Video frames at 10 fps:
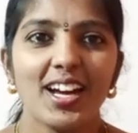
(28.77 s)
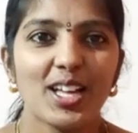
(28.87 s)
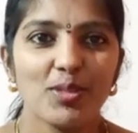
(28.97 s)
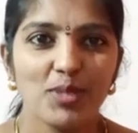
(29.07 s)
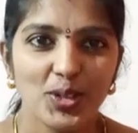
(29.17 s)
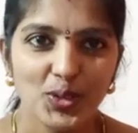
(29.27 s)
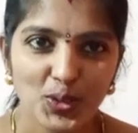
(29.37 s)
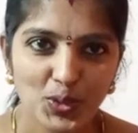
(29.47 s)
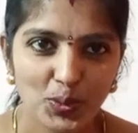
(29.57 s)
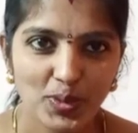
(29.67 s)
అది మీకు
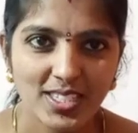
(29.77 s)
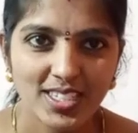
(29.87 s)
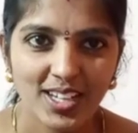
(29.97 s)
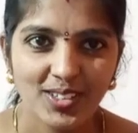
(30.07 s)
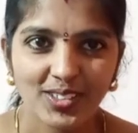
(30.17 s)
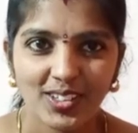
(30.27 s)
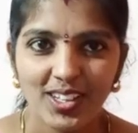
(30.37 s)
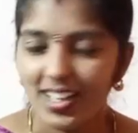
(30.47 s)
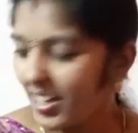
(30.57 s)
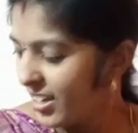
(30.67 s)
చూపిస్తాను
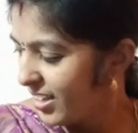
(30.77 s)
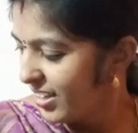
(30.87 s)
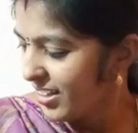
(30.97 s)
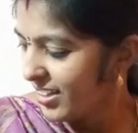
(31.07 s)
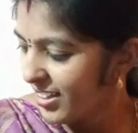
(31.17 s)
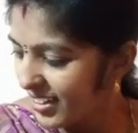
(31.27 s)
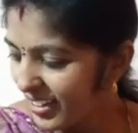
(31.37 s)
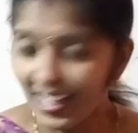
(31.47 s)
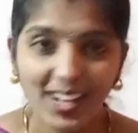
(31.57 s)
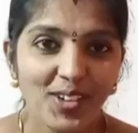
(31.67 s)

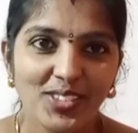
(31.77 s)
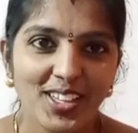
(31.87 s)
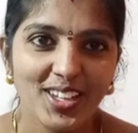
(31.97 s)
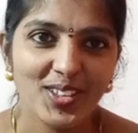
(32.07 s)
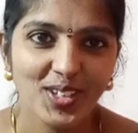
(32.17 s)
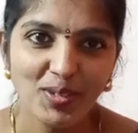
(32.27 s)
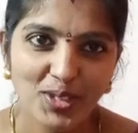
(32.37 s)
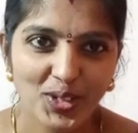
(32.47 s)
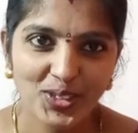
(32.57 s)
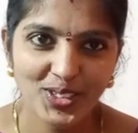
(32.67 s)
ఎలా ఉందనేది కూడా
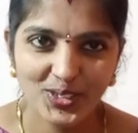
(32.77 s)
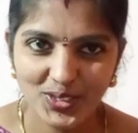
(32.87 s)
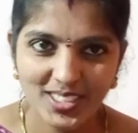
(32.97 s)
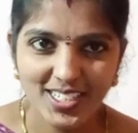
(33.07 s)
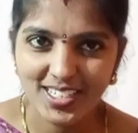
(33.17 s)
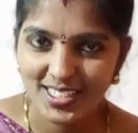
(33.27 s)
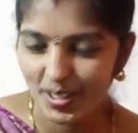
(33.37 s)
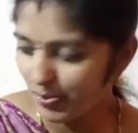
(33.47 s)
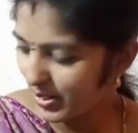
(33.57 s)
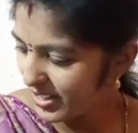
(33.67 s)
మీరు కూడా చూసి
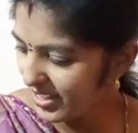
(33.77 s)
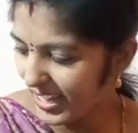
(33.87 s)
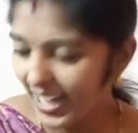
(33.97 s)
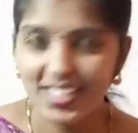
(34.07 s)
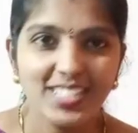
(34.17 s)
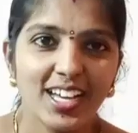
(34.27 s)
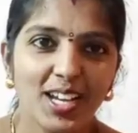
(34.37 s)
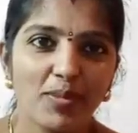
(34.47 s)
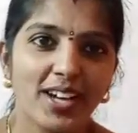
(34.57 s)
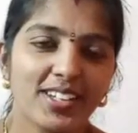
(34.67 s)
చెప్పండి నాకైతే చాలా
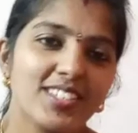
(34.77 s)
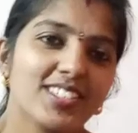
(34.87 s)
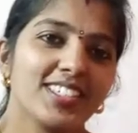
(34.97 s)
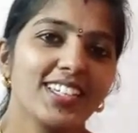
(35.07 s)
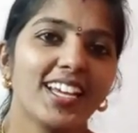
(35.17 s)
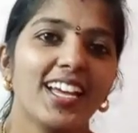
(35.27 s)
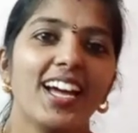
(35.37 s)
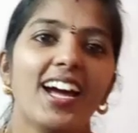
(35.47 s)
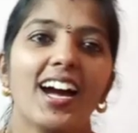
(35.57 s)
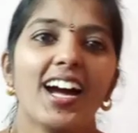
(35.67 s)
బాగా నచ్చింది
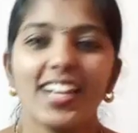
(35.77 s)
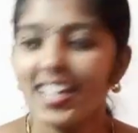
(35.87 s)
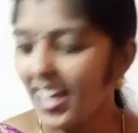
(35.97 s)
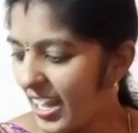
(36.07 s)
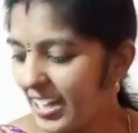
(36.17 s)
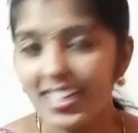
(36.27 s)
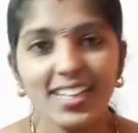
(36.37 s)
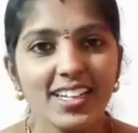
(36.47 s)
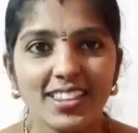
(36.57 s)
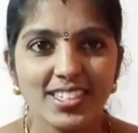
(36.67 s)
అంటే అన్నయ్య
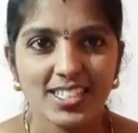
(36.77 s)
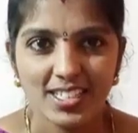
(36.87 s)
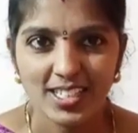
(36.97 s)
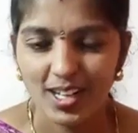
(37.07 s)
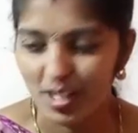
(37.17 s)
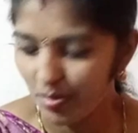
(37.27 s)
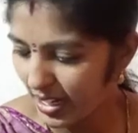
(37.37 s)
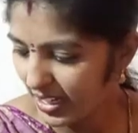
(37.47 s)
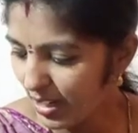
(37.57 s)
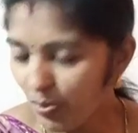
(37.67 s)

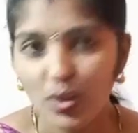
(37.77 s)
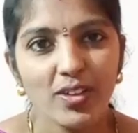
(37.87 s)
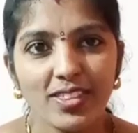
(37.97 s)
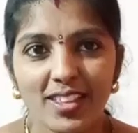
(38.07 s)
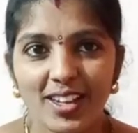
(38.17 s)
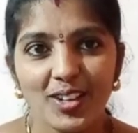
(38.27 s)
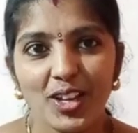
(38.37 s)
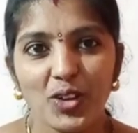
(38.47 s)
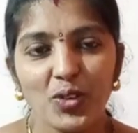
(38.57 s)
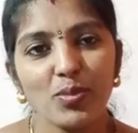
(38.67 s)
తీసుకొచ్చారనమాట పులివెందలలో
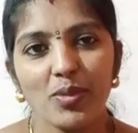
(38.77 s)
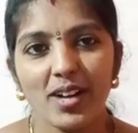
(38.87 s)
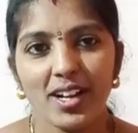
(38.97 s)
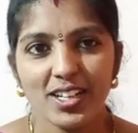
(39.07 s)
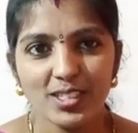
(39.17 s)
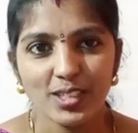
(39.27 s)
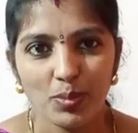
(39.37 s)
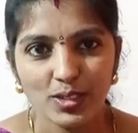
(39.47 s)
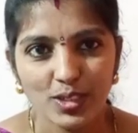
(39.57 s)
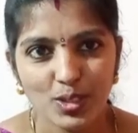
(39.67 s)
ఎక్కువ మేము అక్కడే
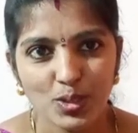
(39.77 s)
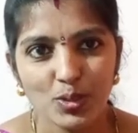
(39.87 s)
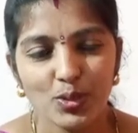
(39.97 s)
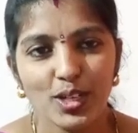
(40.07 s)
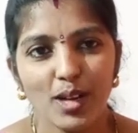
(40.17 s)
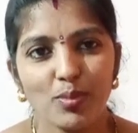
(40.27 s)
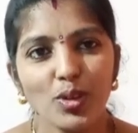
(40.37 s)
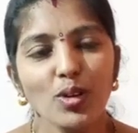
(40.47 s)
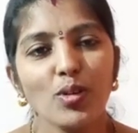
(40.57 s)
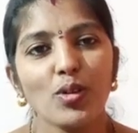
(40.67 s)
షాపింగ్ చేస్తూ ఉంటాము
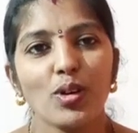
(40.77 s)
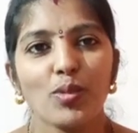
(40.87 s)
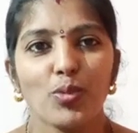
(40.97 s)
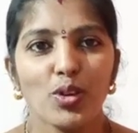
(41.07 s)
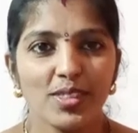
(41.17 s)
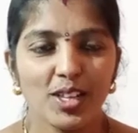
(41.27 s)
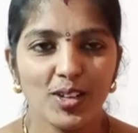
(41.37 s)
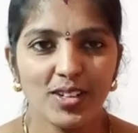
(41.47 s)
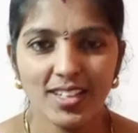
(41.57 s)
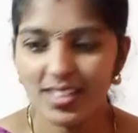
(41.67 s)

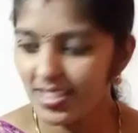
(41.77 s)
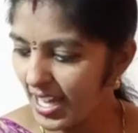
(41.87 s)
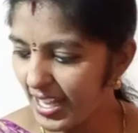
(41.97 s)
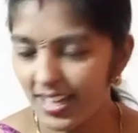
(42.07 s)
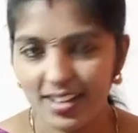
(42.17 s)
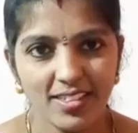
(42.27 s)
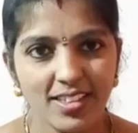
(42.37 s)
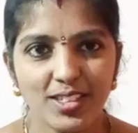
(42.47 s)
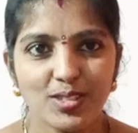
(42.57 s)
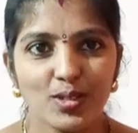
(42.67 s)
పులివెందులోనే ఈ శారీ అనేది
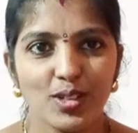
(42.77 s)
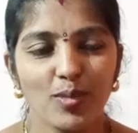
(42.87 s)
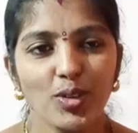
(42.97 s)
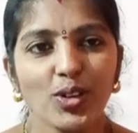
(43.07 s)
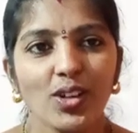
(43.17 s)
తీసుకున్నాము